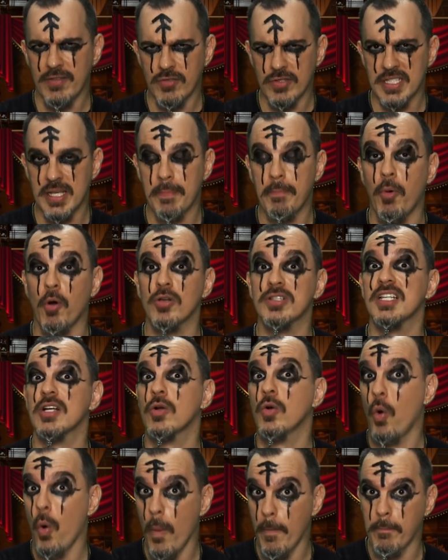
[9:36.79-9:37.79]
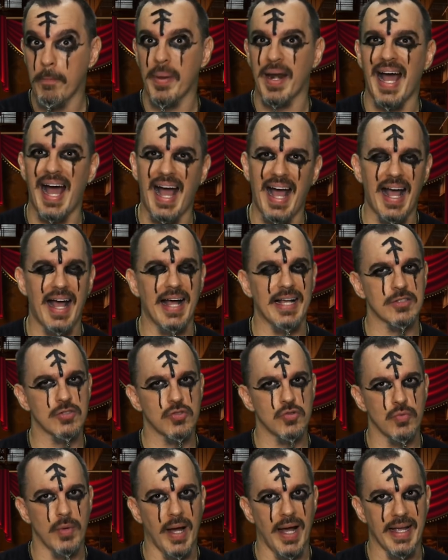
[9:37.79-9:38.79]
que você possa comprar a
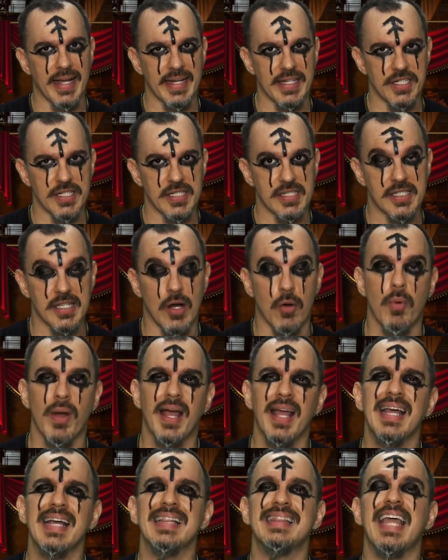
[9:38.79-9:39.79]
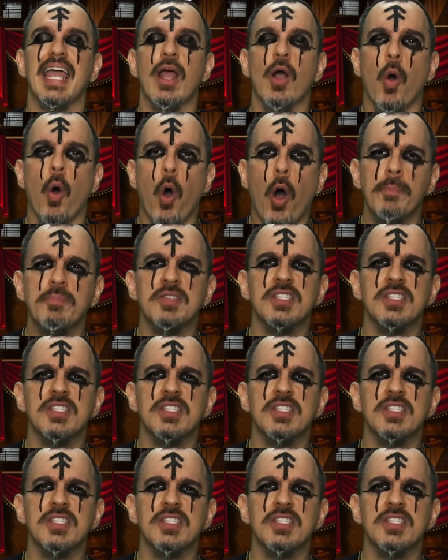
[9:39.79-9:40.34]
sua edição. Terror